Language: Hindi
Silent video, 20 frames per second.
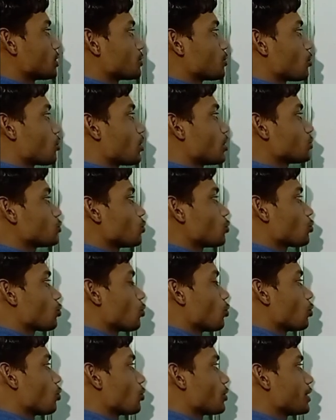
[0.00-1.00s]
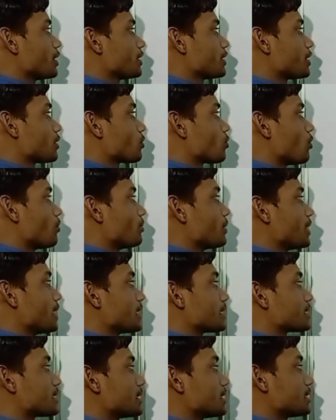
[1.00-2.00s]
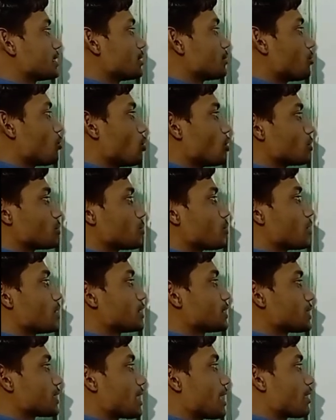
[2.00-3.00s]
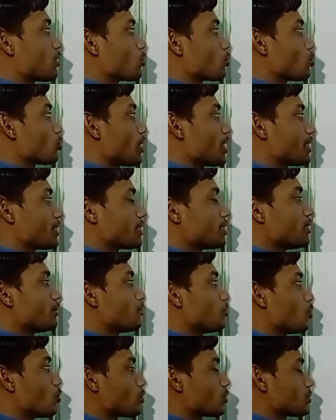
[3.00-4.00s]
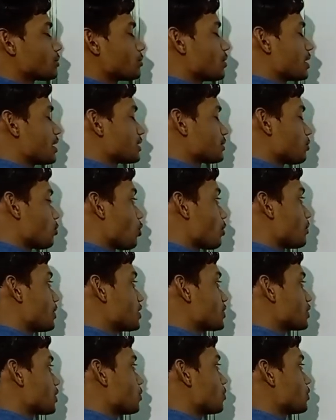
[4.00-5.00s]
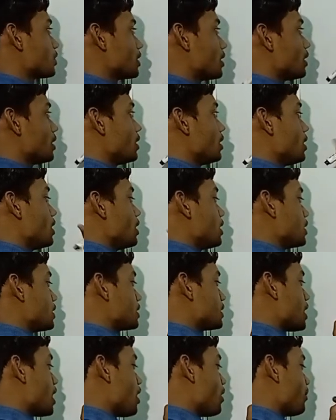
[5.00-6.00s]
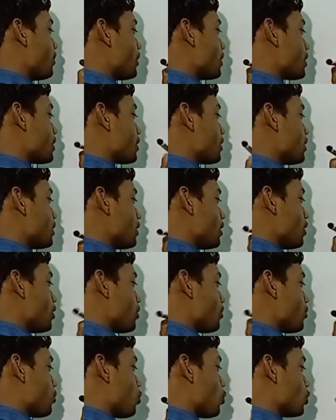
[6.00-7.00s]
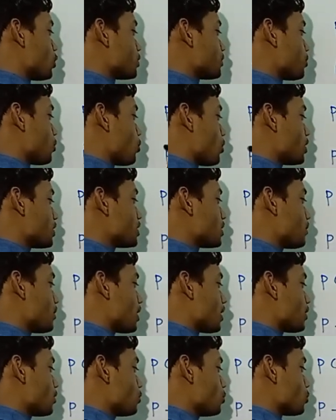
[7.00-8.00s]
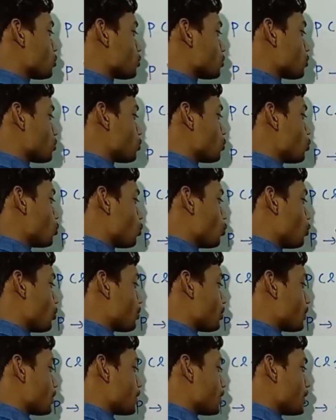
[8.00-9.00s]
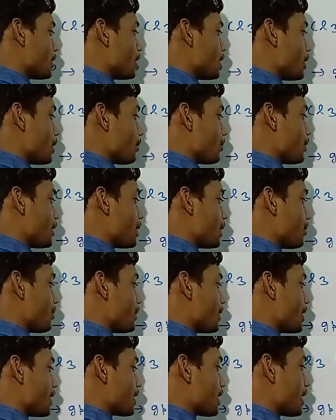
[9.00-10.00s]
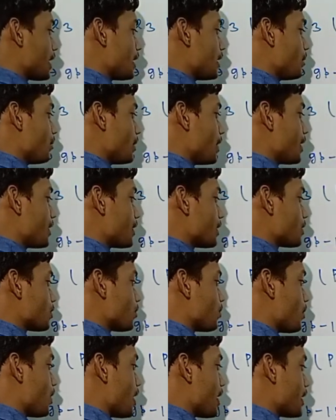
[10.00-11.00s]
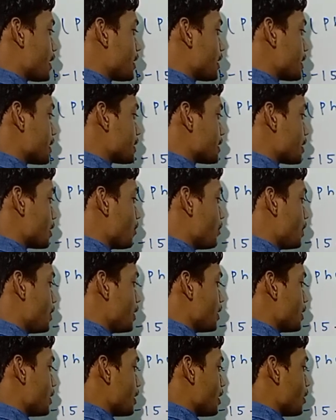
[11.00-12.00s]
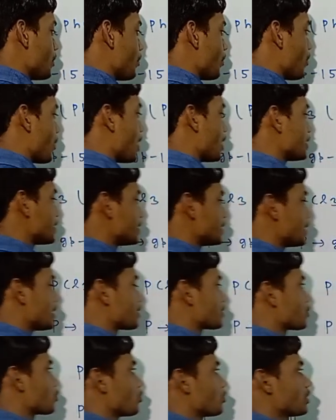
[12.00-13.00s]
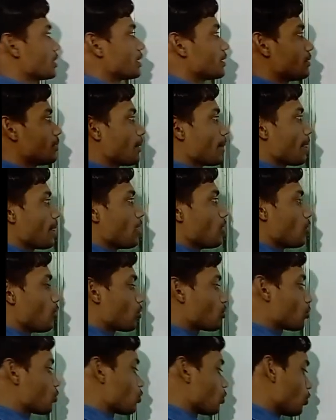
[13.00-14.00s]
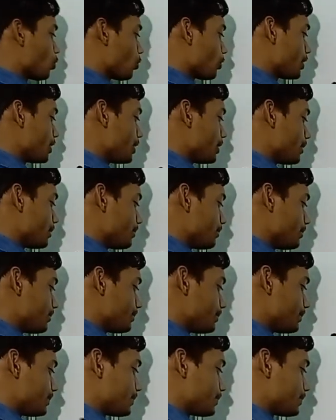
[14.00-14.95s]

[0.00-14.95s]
फॉस्फोरस और क्लोरीन के कॉम्बिनेशन से फॉस्फोरस ट्राइक्लोराइड का फॉर्मेशन हो गया जहाँ पर फॉस्फोरस हमारा दोस्त ग्रुप 15 का एलिमेंट है तो बाहरी कक्षा में पांच इलेक्ट्रॉन है और क्लोरीन